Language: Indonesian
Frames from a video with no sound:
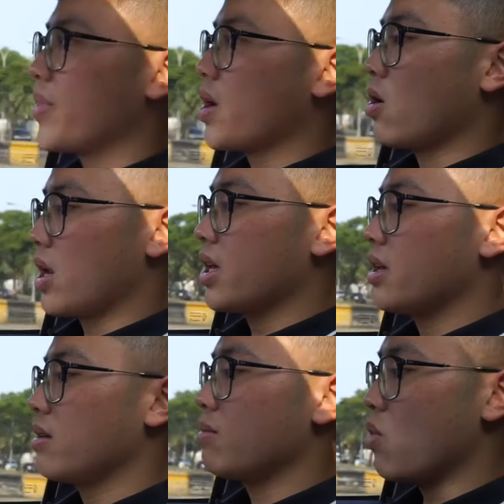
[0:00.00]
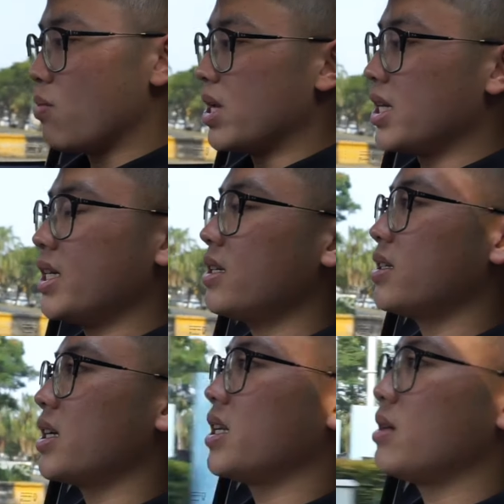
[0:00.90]
oleh mobil ini
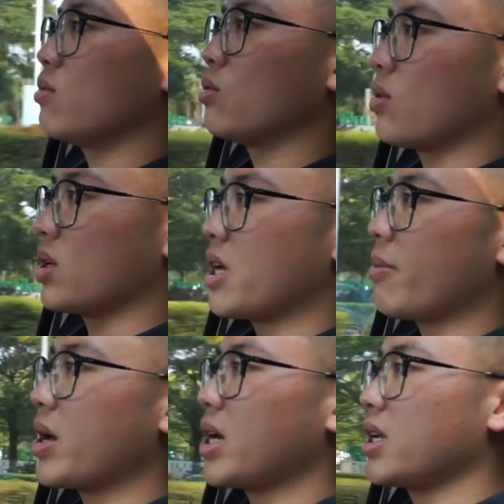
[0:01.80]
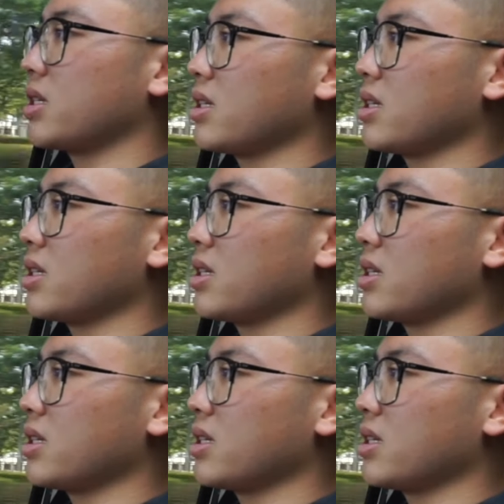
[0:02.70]
jadi untuk kenyamanan